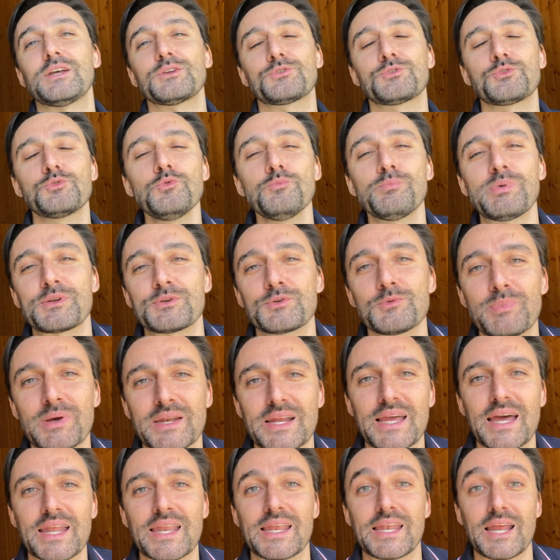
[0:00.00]
super super
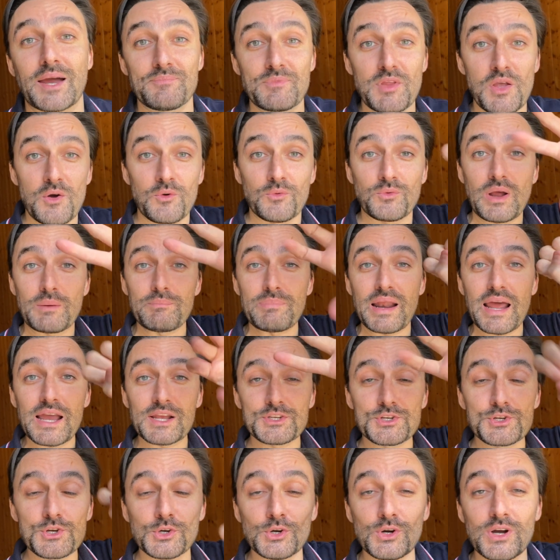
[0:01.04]
carina. Un
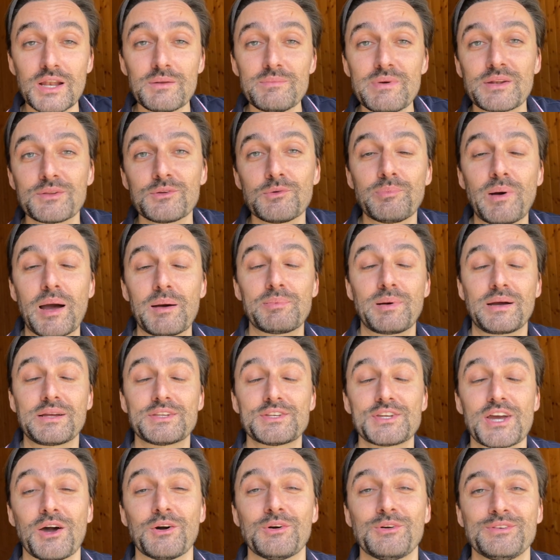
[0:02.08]
abbraccio Alberto Papa,
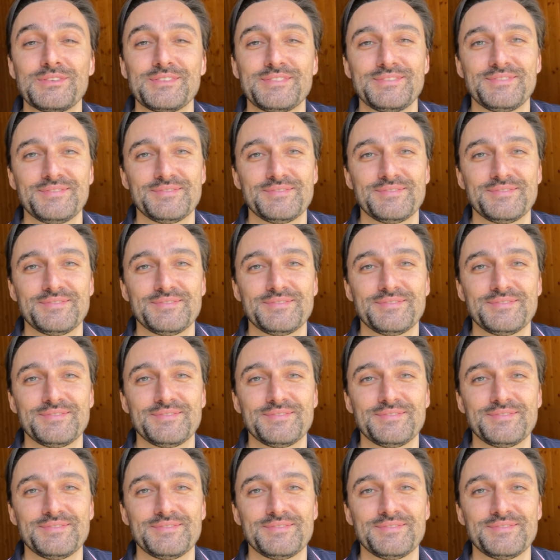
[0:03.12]
ciao!